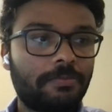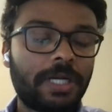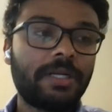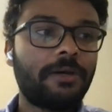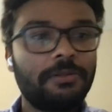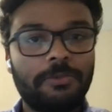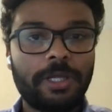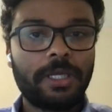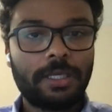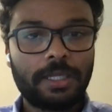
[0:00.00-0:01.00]
பன்னெண்டாவது
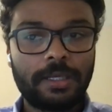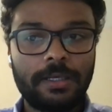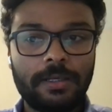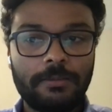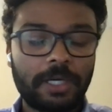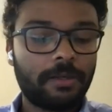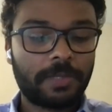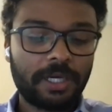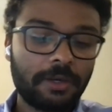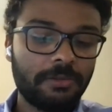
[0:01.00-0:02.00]
முடிக்கிற
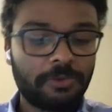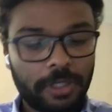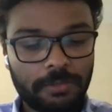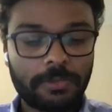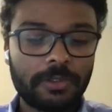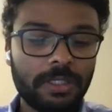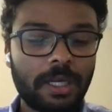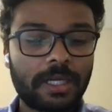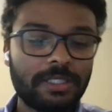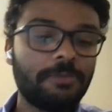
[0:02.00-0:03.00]
பன்னெண்டாவது முடிக்கும் போது
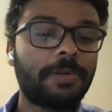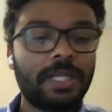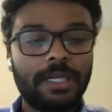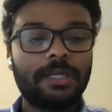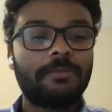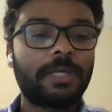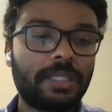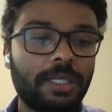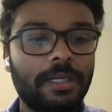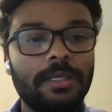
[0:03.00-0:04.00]
அரசு பள்ளிகளுக்கு
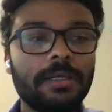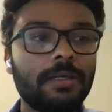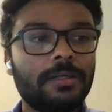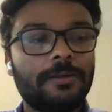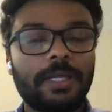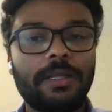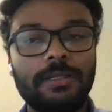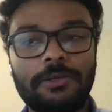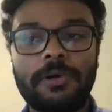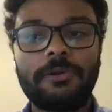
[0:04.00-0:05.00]
மத்தியில
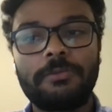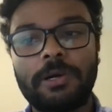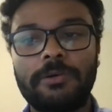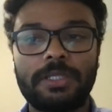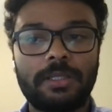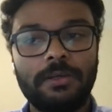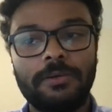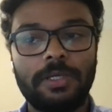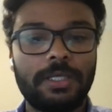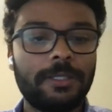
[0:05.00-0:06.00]
திருவாரூர் மாவட்டத்துல
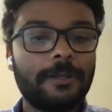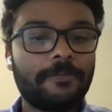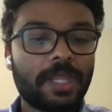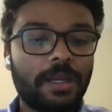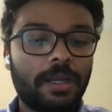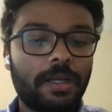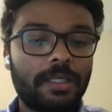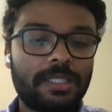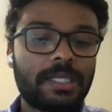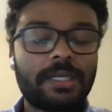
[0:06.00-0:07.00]
ஒரு
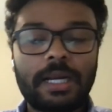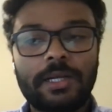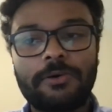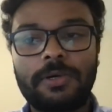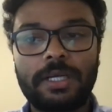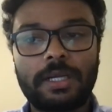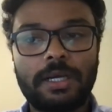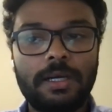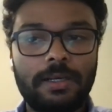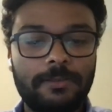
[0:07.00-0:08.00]
டிஸ்ட்ரிக்ட் ரேங்க் ஹோல்டரா